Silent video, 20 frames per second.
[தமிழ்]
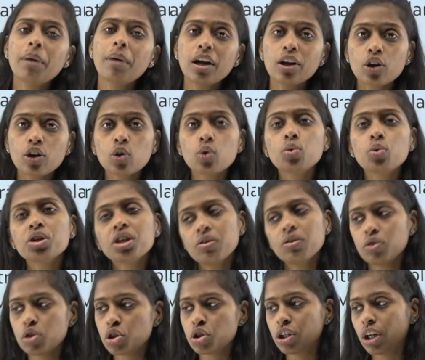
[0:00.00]
பறக்கக்கூடிய
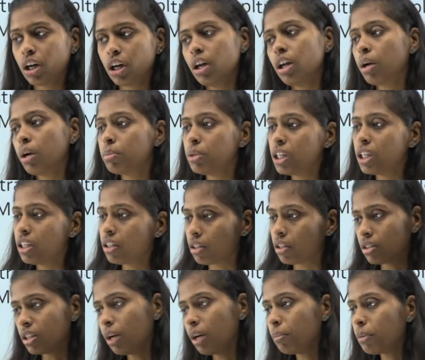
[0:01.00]
விஷயங்கள்
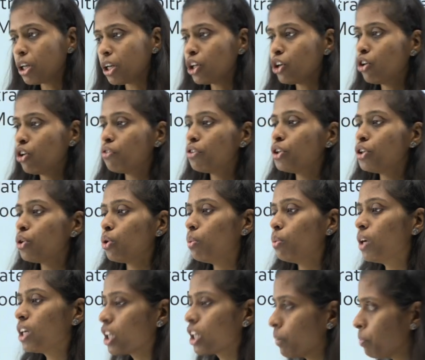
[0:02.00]
அப்படிங்கிறது தான் மீனிங் ஆஃப் அட்
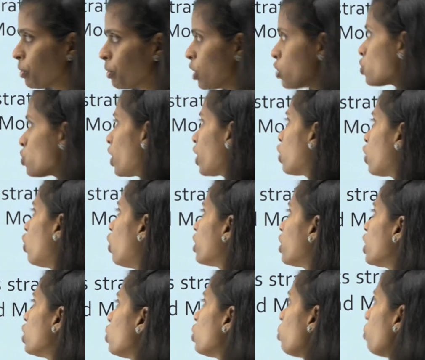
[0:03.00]
ஓவர் ஹியர் ஸோ
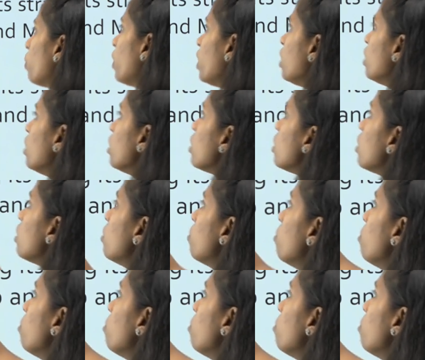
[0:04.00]
அக்கார்டிங் டு வட் த